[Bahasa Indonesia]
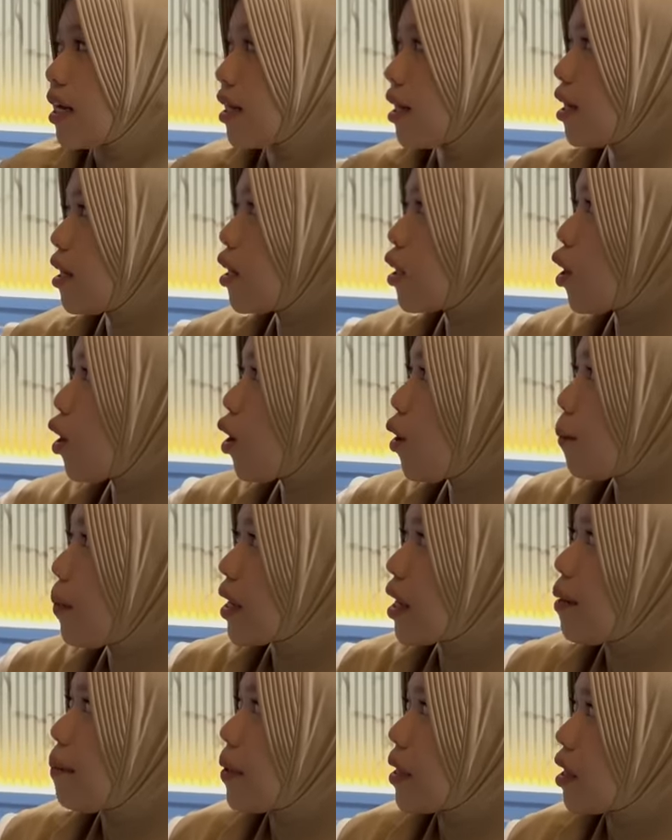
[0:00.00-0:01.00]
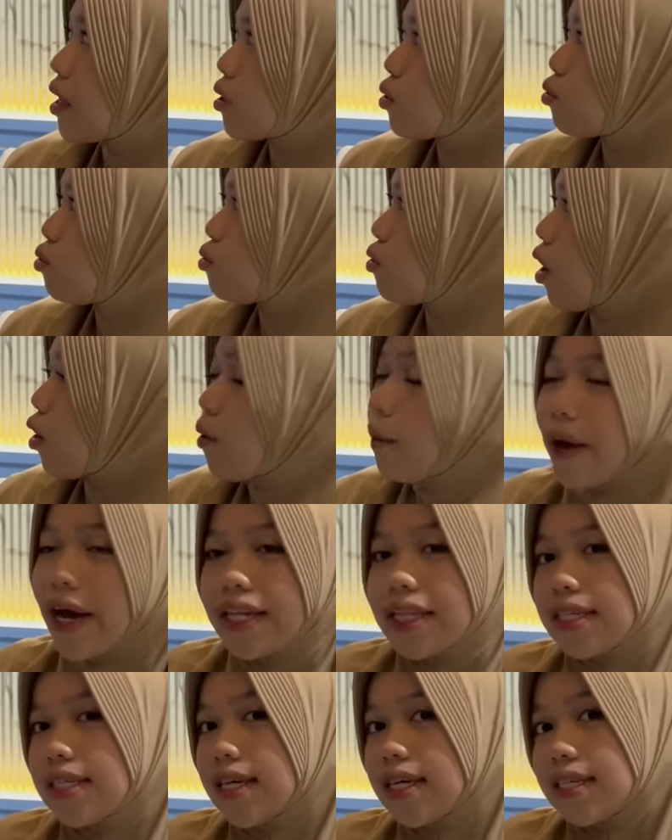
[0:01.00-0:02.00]
Jadi ini kalau pergi-pergi tuh aku
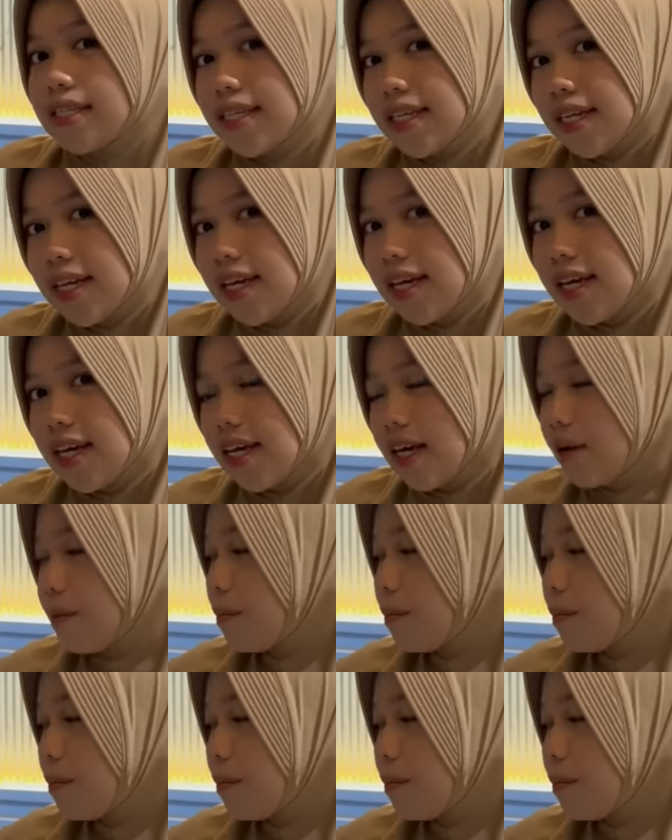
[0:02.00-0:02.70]
pakai tas yang di sini.